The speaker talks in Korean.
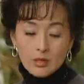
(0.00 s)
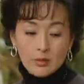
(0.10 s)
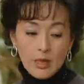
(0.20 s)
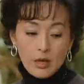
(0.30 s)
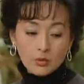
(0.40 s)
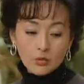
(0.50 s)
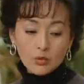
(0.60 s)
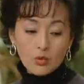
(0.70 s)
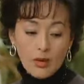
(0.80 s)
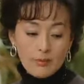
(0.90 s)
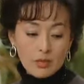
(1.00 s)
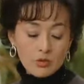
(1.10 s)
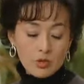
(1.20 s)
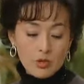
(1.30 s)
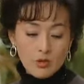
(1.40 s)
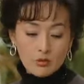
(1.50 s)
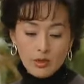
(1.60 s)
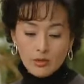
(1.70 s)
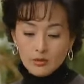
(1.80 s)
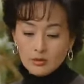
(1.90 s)
그 사람 나하고 눈도 안
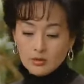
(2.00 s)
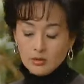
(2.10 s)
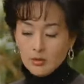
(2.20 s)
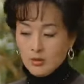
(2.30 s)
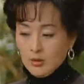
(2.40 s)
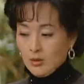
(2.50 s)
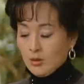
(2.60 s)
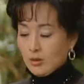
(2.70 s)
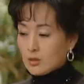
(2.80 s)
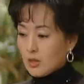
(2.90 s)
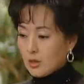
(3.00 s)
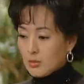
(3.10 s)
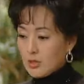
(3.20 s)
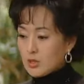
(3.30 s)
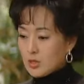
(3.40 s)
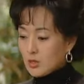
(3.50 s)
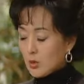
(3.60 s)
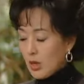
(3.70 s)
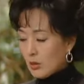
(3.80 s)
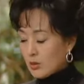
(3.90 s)
마주치려고 해. 그 사람 진짜
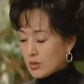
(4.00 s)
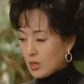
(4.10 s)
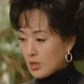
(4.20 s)
이혼한 걸로